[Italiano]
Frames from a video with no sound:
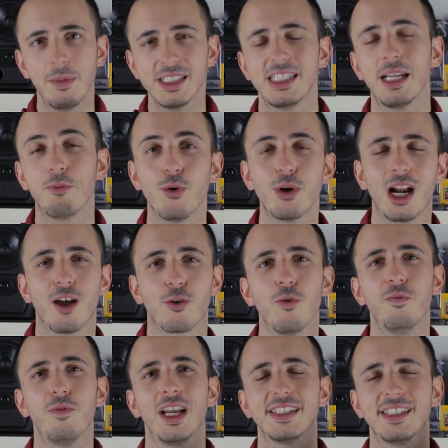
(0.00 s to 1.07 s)
Passiamo ora alla
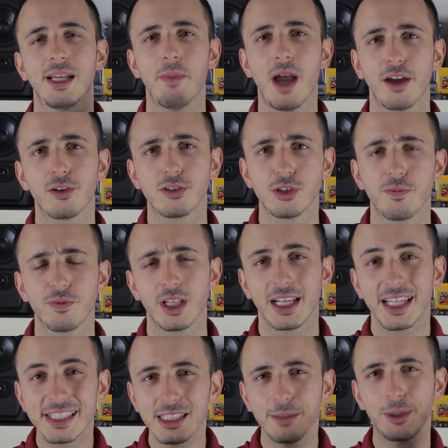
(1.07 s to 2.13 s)
conferenza Microsoft
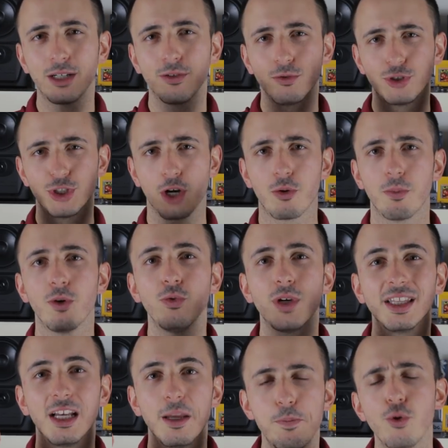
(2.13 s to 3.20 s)
che si preannuncia come una
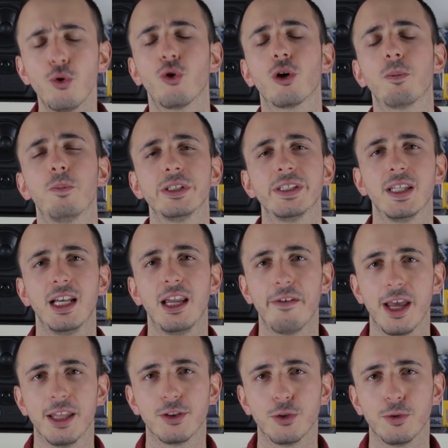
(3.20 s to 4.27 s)
delle più corpose
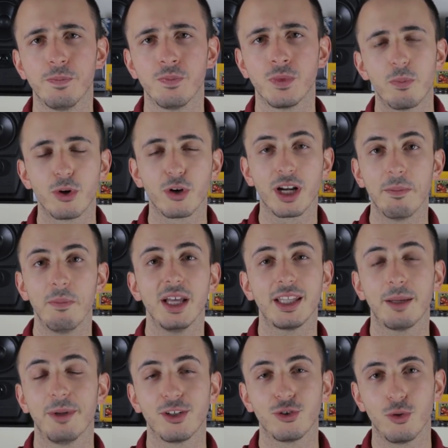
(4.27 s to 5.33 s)
dell'evento. Programmata
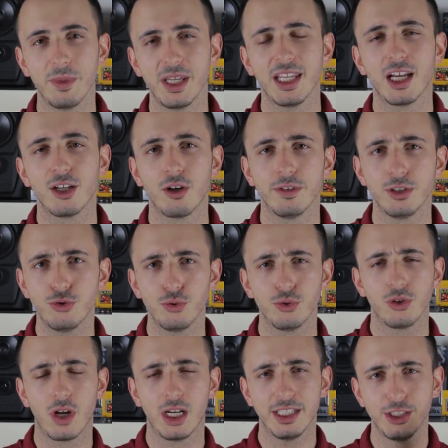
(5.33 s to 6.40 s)
per domenica 9
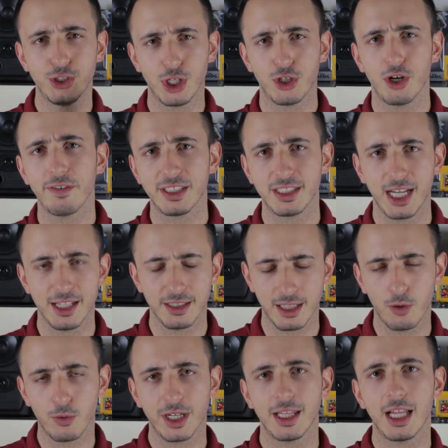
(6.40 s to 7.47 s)
giugno alle 19.30
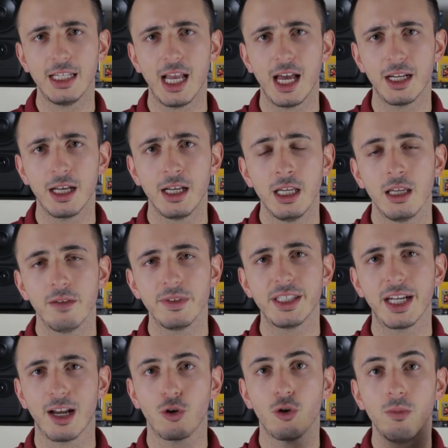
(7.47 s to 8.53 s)
ora italiana,
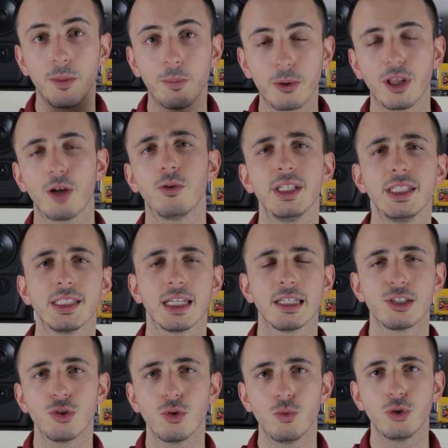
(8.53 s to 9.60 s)
vedrà come protagonista
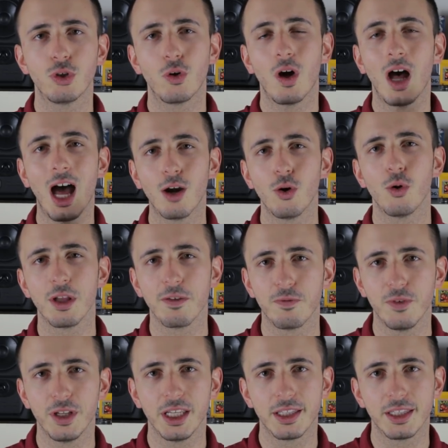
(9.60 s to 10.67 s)
assoluto Halo
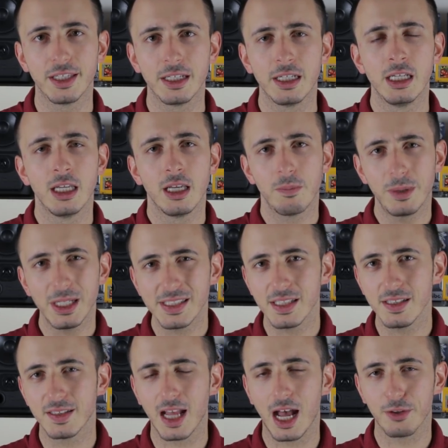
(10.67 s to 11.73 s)
Infinite,
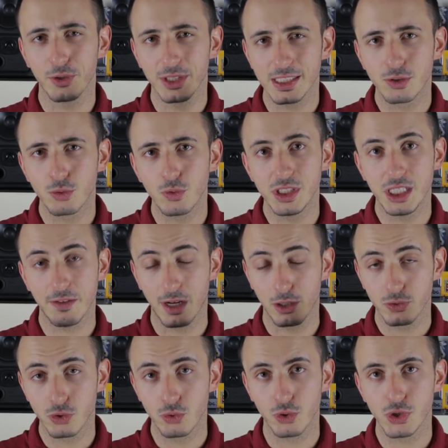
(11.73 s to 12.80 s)
presentato in esclusiva lo
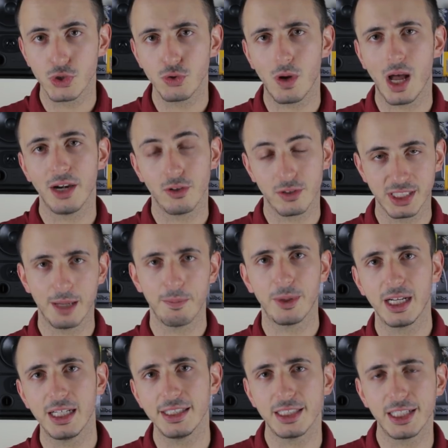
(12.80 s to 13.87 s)
scorso anno sempre
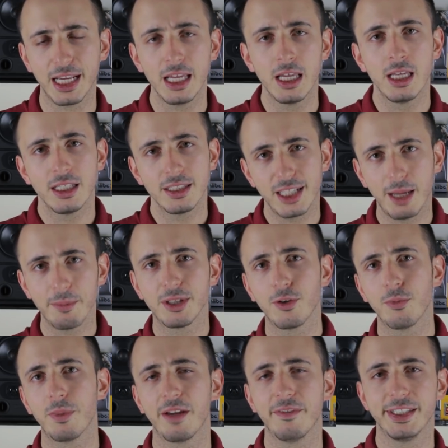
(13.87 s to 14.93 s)
alle 3 tramite
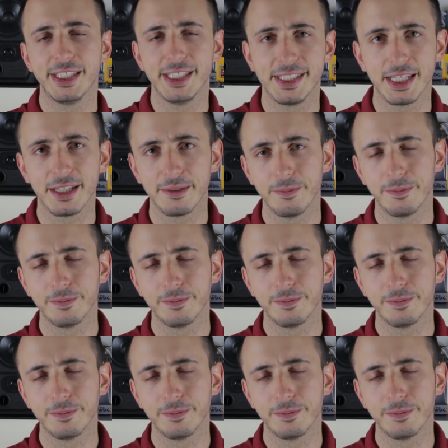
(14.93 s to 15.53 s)
un breve teaser.